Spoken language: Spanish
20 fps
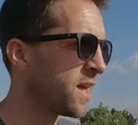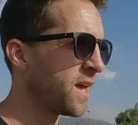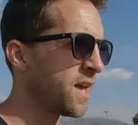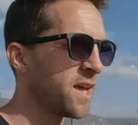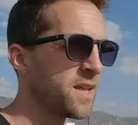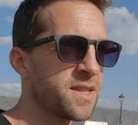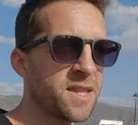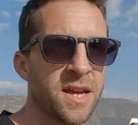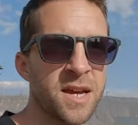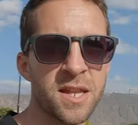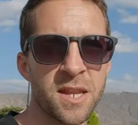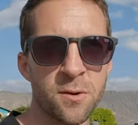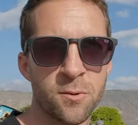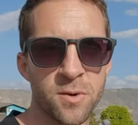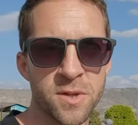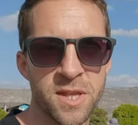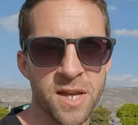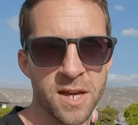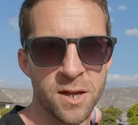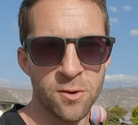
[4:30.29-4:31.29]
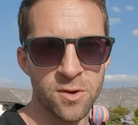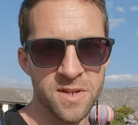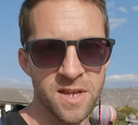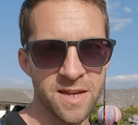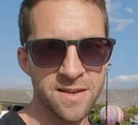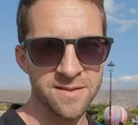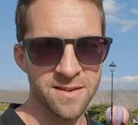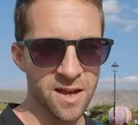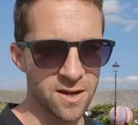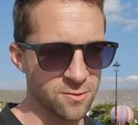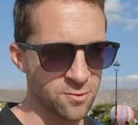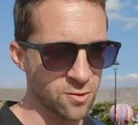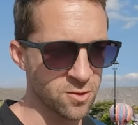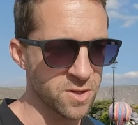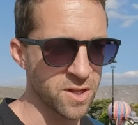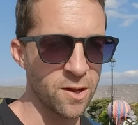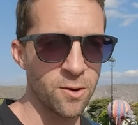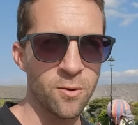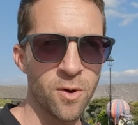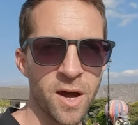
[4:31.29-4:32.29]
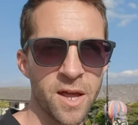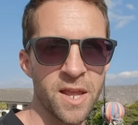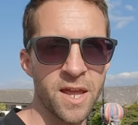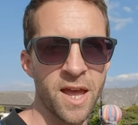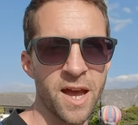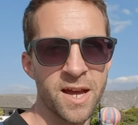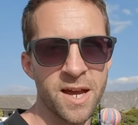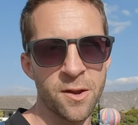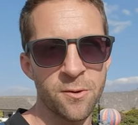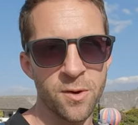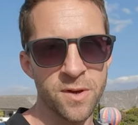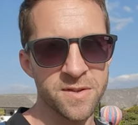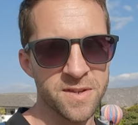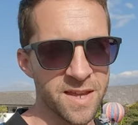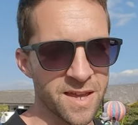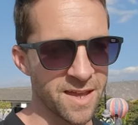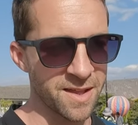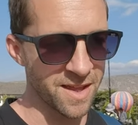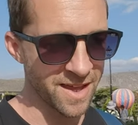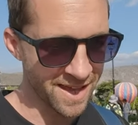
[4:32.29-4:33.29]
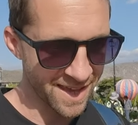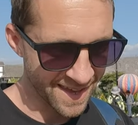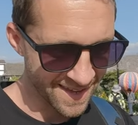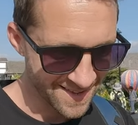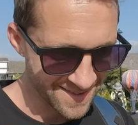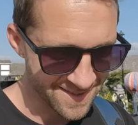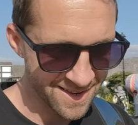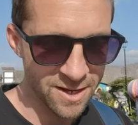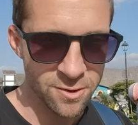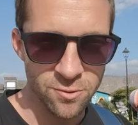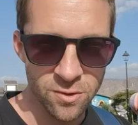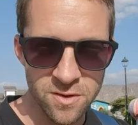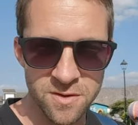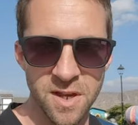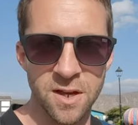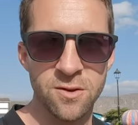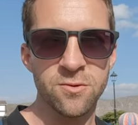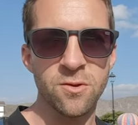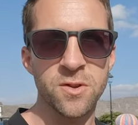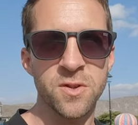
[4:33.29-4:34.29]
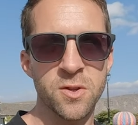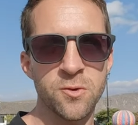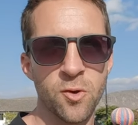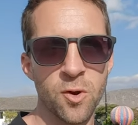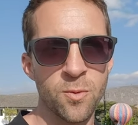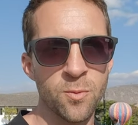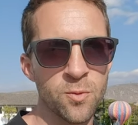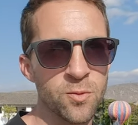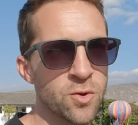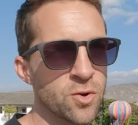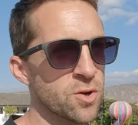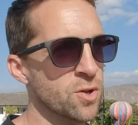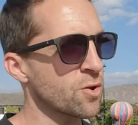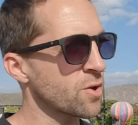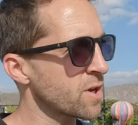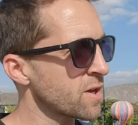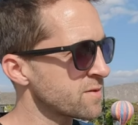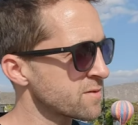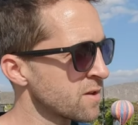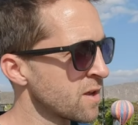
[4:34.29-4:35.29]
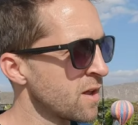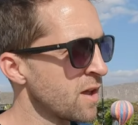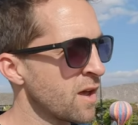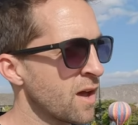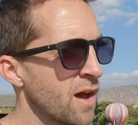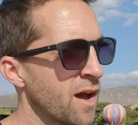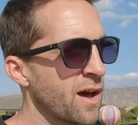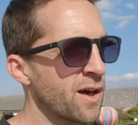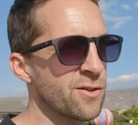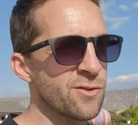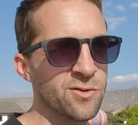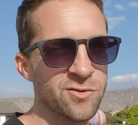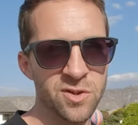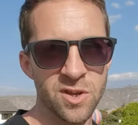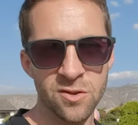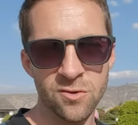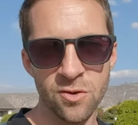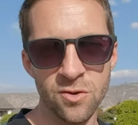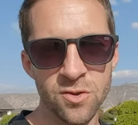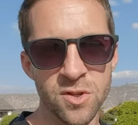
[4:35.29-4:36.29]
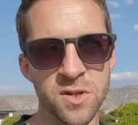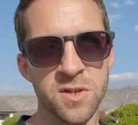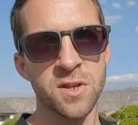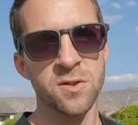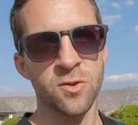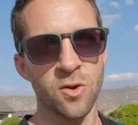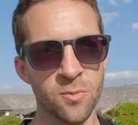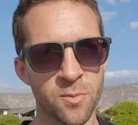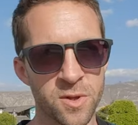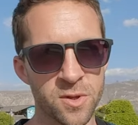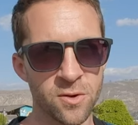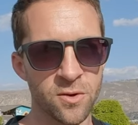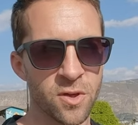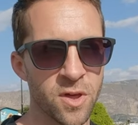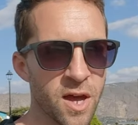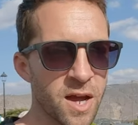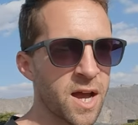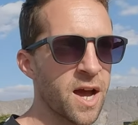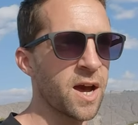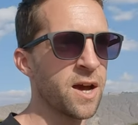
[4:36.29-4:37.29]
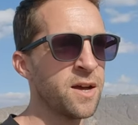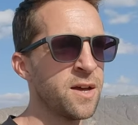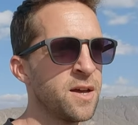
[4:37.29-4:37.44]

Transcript: Eh, tengan en cuenta que no es exacto este lugar, eh, acá no es exacto, exacto el centro del mundo, creo que es a 200 o 300 metros de acá.